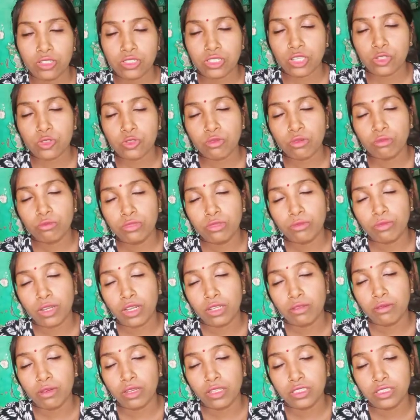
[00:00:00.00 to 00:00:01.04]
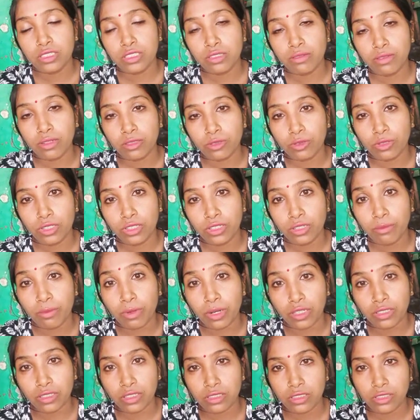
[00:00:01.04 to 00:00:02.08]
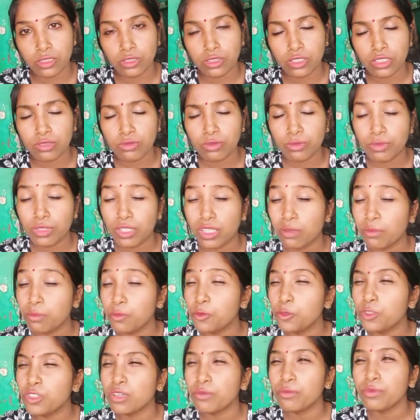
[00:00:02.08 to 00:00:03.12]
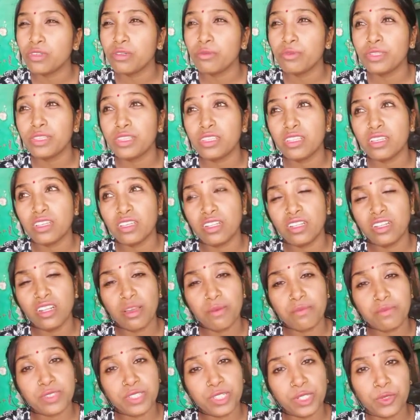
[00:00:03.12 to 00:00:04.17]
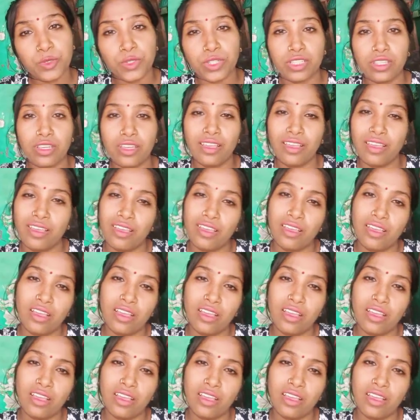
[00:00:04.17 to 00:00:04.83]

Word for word: सासू मम्मी हमारी बात इसी बात को लेकर भड़क जाती है सच में मतलब मूड कभी कभी इतना अपसेट हो जाता है